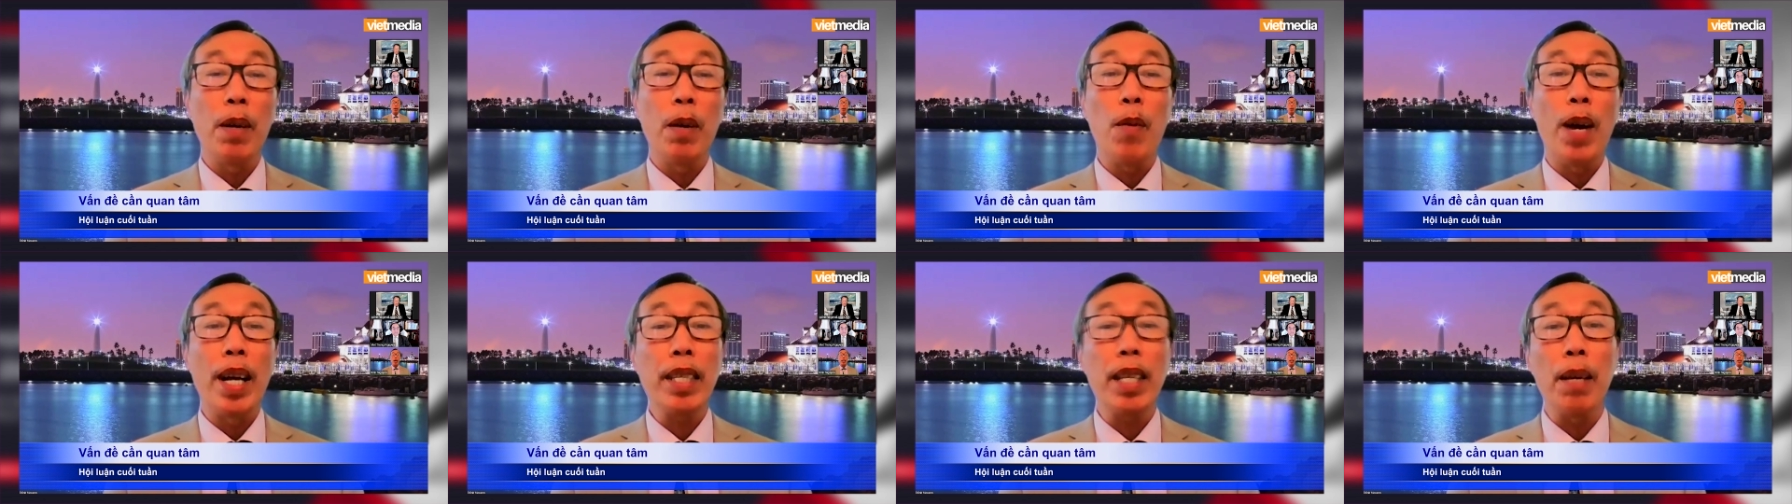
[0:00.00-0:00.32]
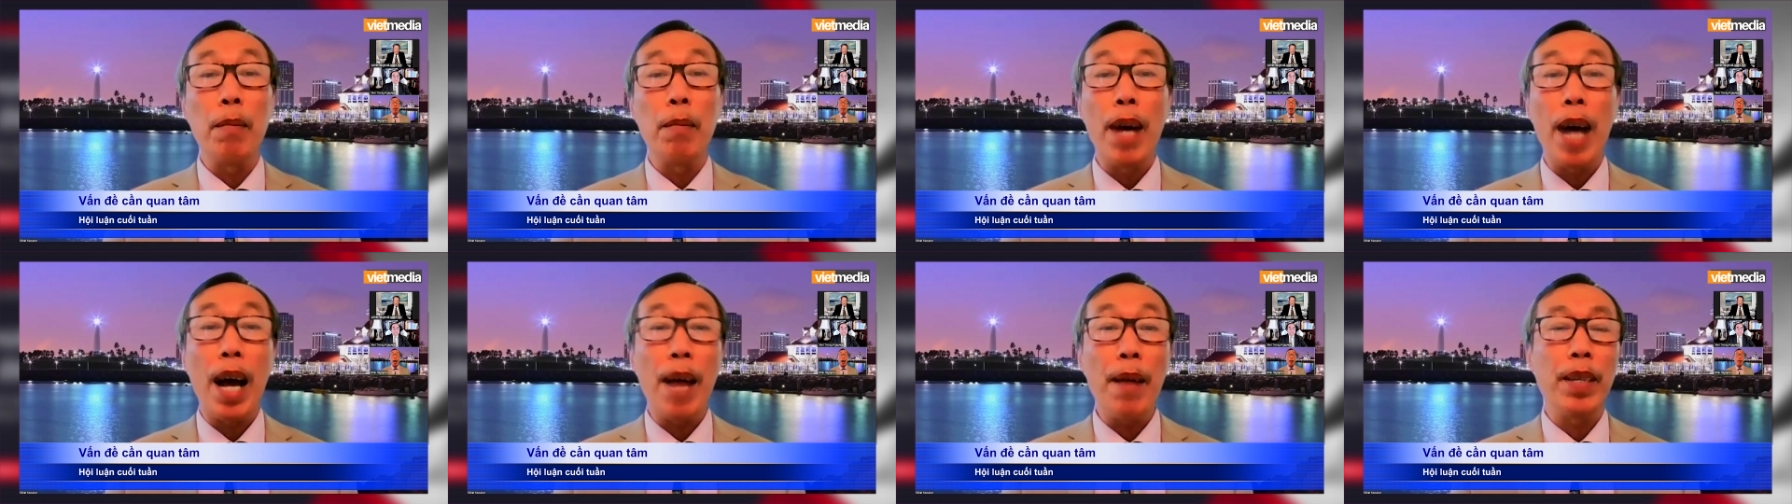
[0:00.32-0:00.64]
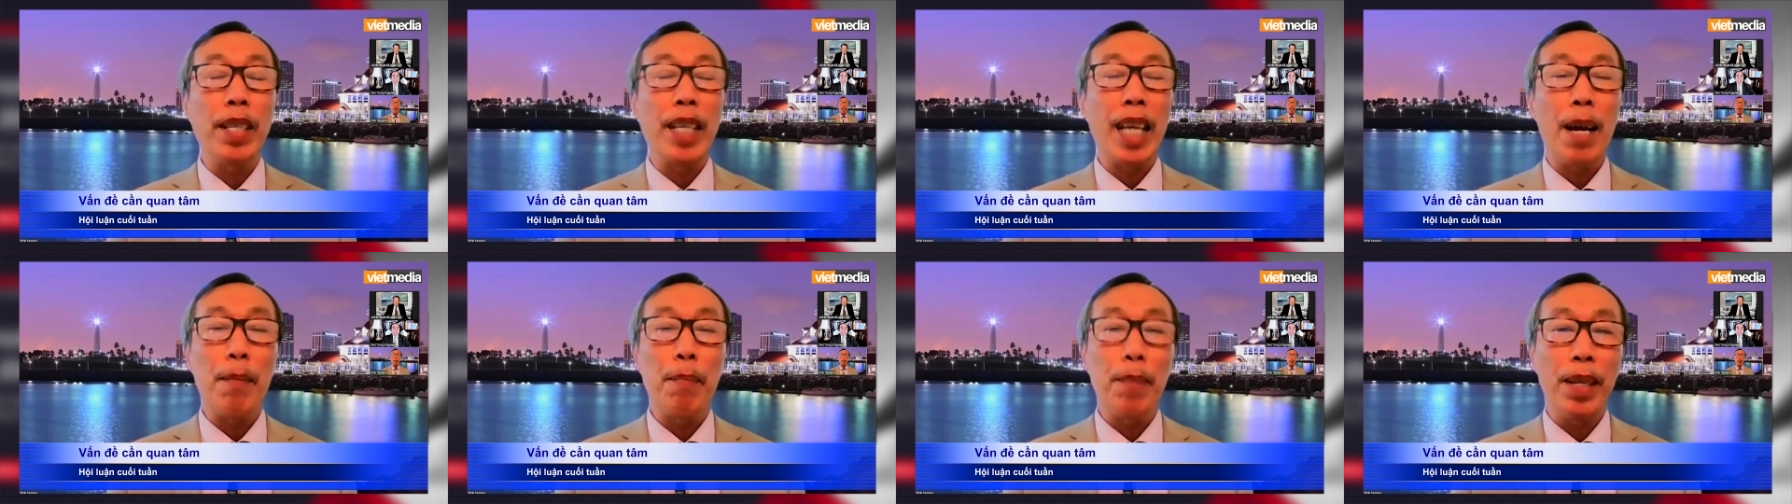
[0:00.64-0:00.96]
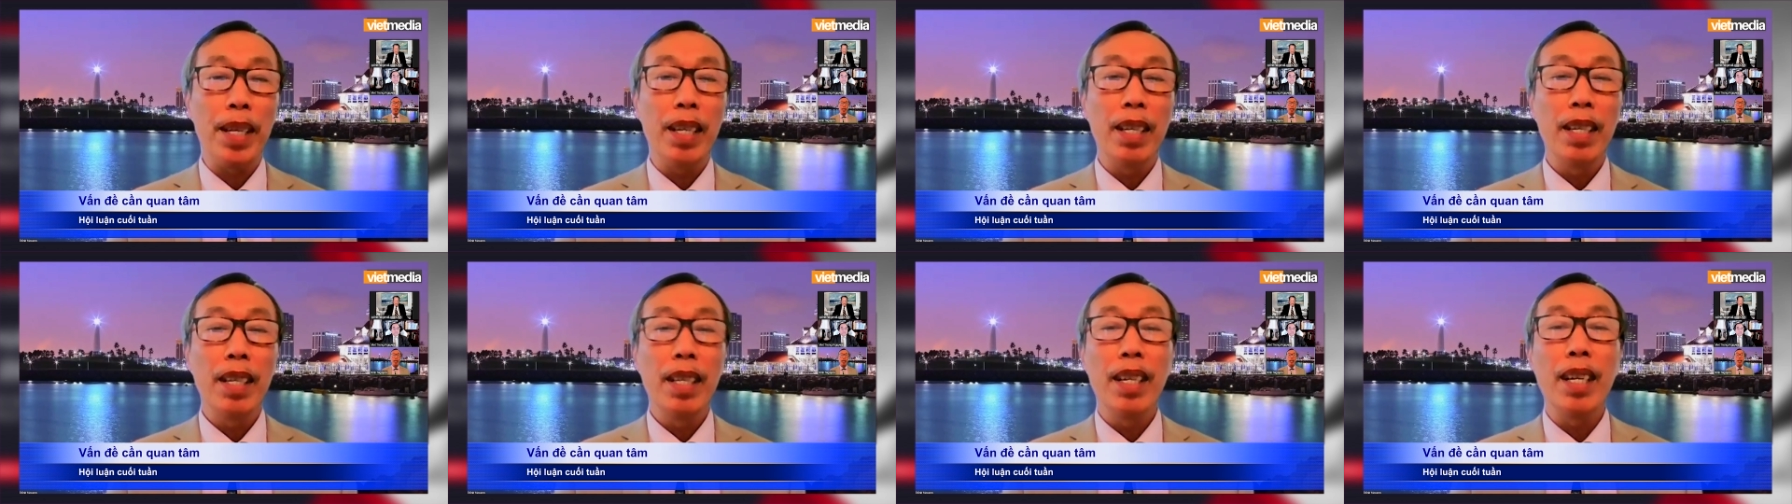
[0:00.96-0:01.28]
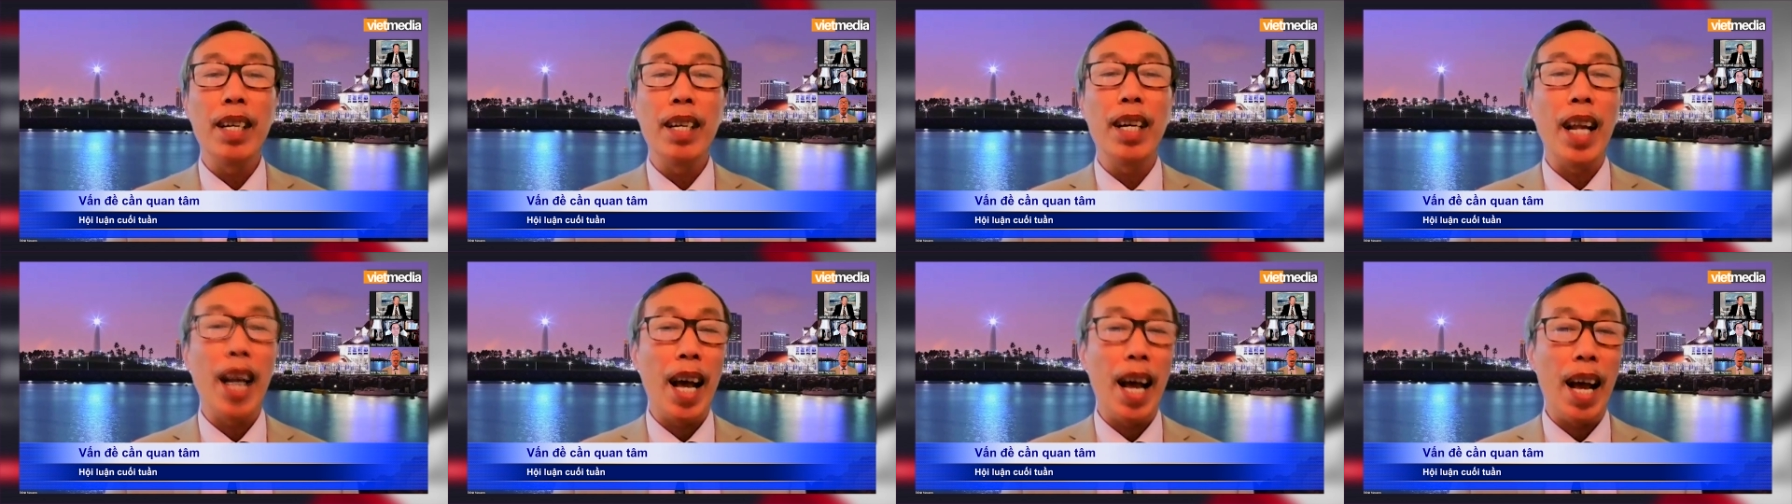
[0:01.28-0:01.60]
khoảng chừng ba phần trăm đi
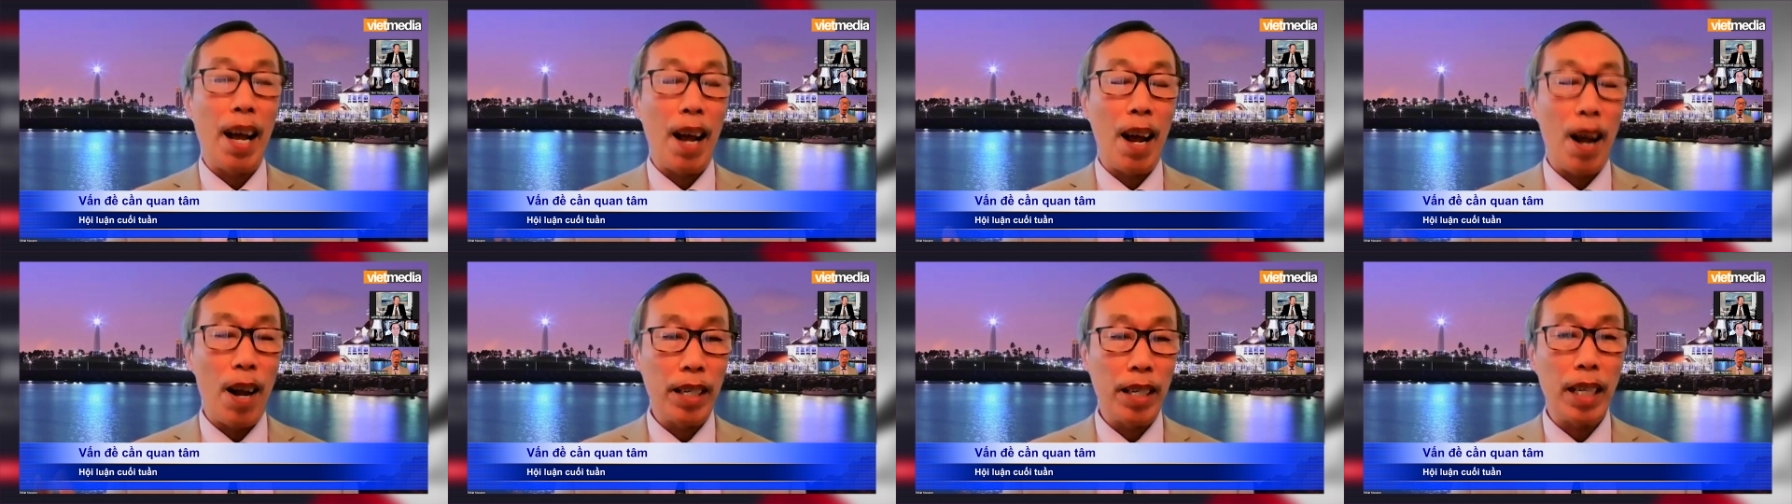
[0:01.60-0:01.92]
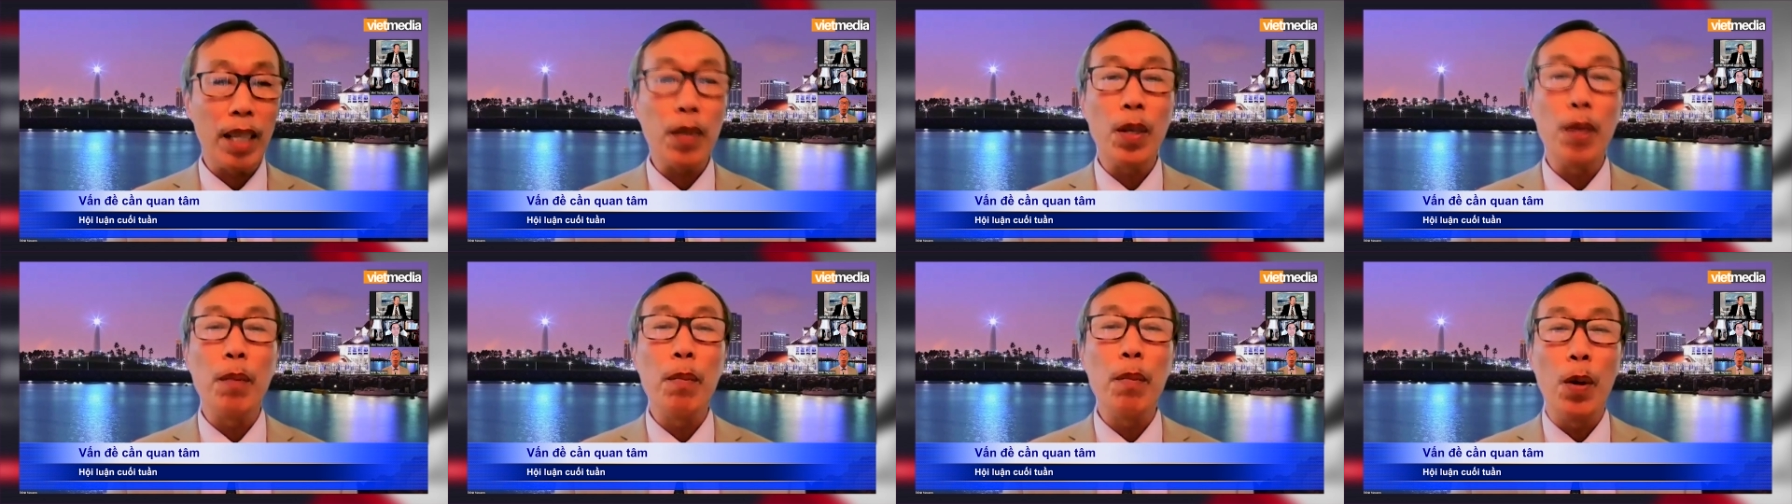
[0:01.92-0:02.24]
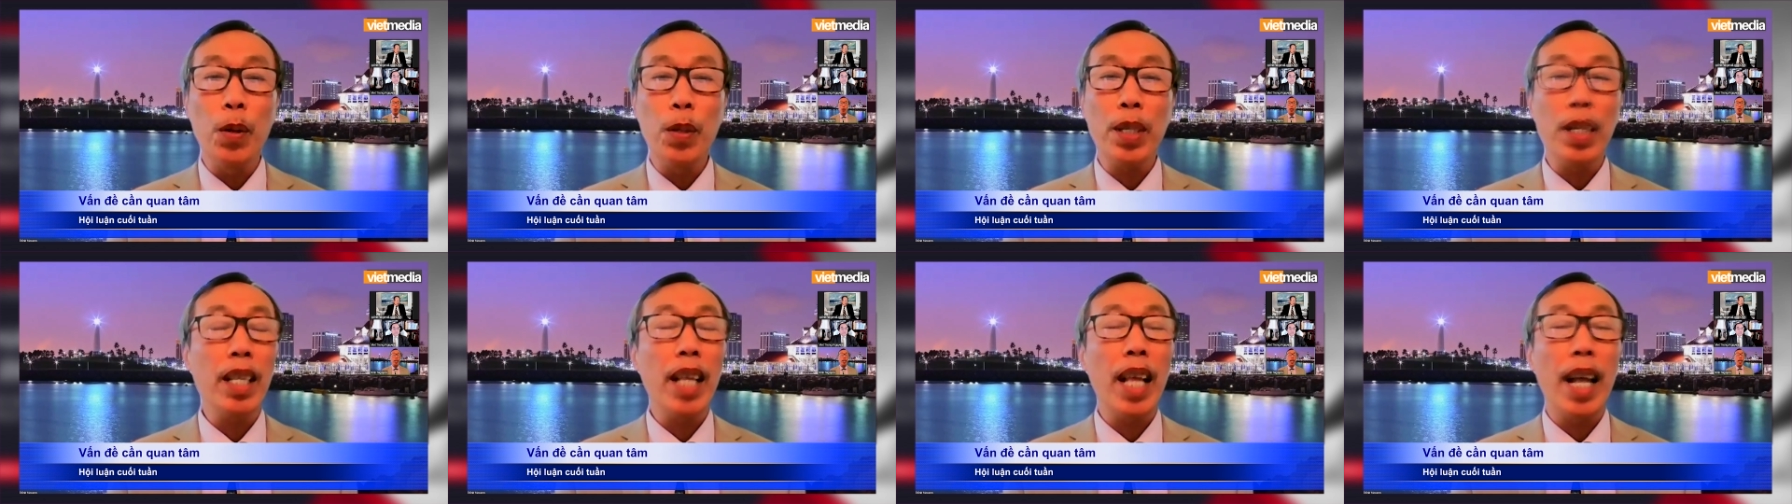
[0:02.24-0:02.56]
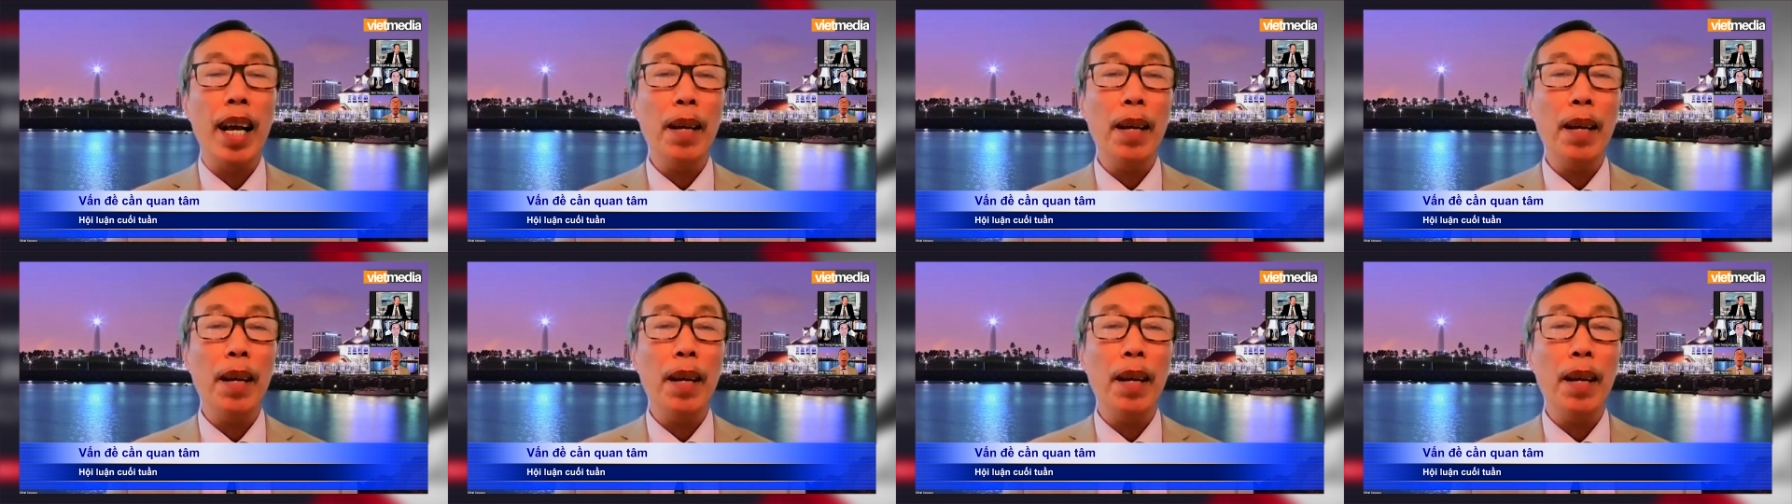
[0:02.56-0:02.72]
là họ sẽ tuyên bố chiến thắng